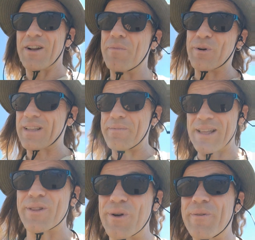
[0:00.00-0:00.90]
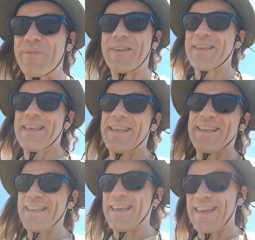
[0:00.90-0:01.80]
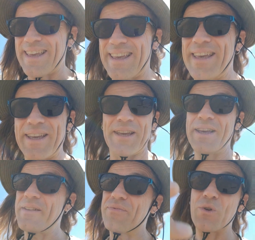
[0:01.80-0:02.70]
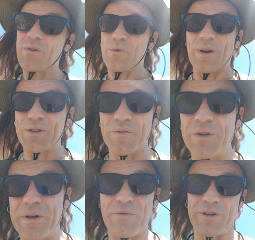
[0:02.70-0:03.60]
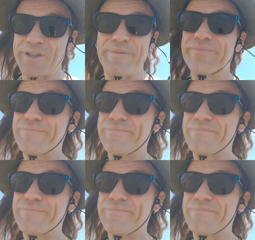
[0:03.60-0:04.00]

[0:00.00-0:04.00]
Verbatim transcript: el comportamiento y quantum universe.